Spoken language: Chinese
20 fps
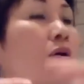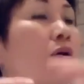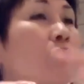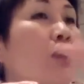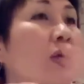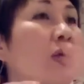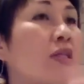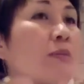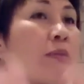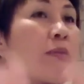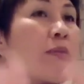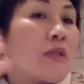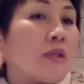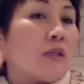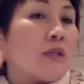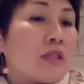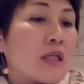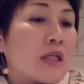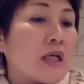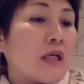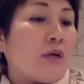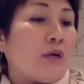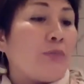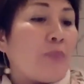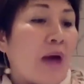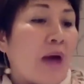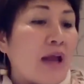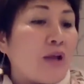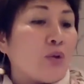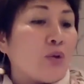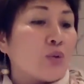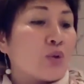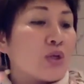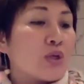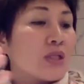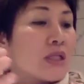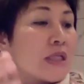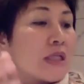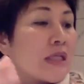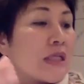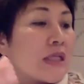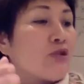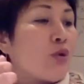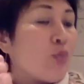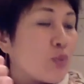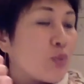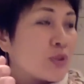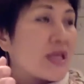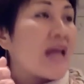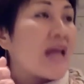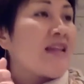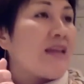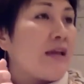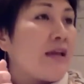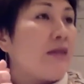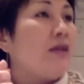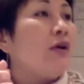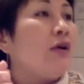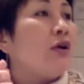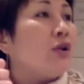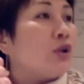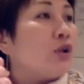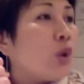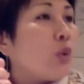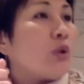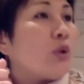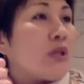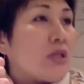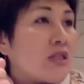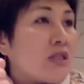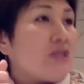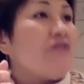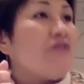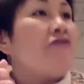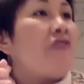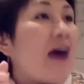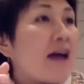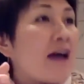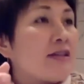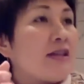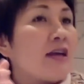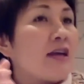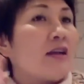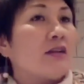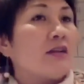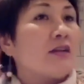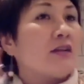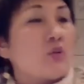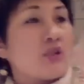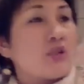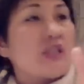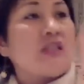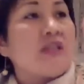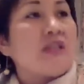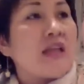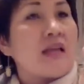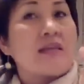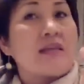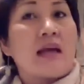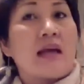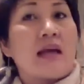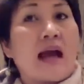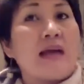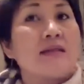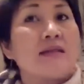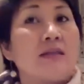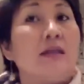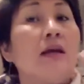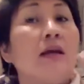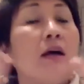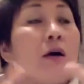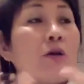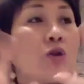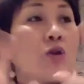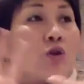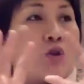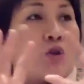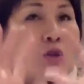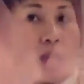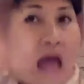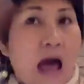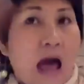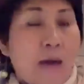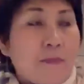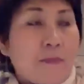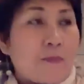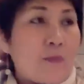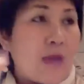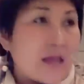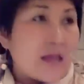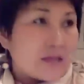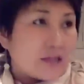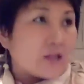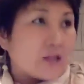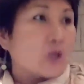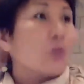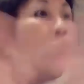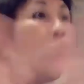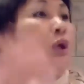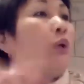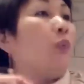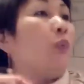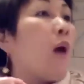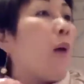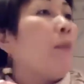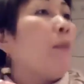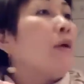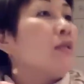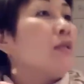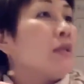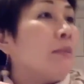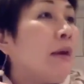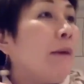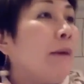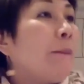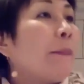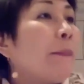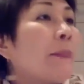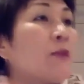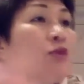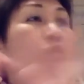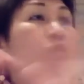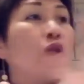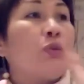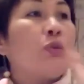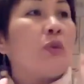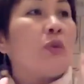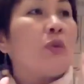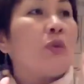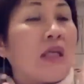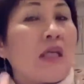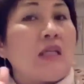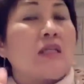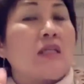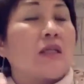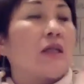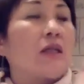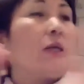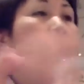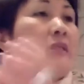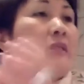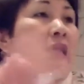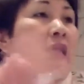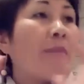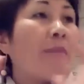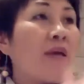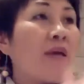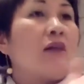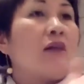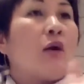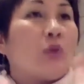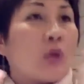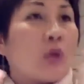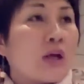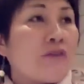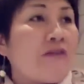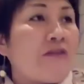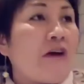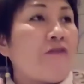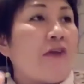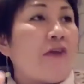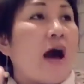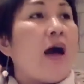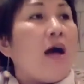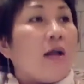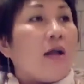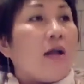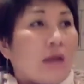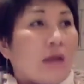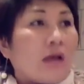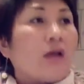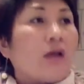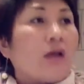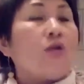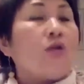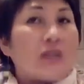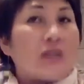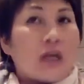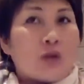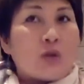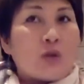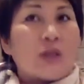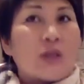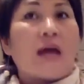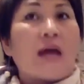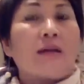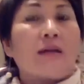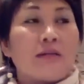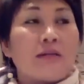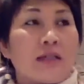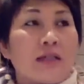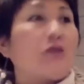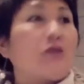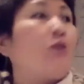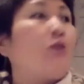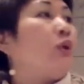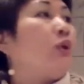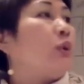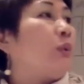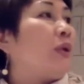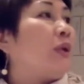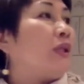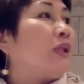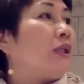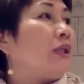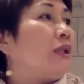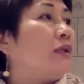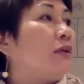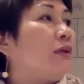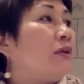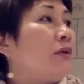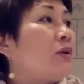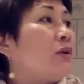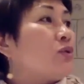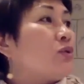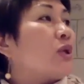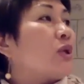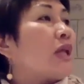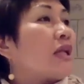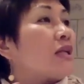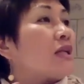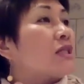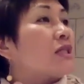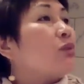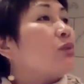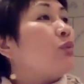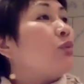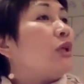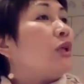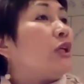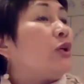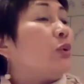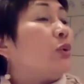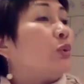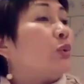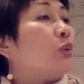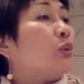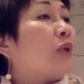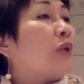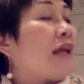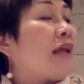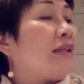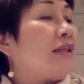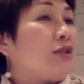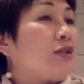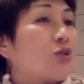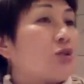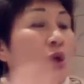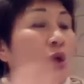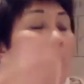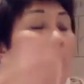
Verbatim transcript: 为什么这个这个白藜芦醇是一九五三年都已经发现了，到今天才开始大面积的推广？为什么？就是因为一直科学家没找到一个方法能够解决它的吸收率的问题。所以它的生物利用度太低，就是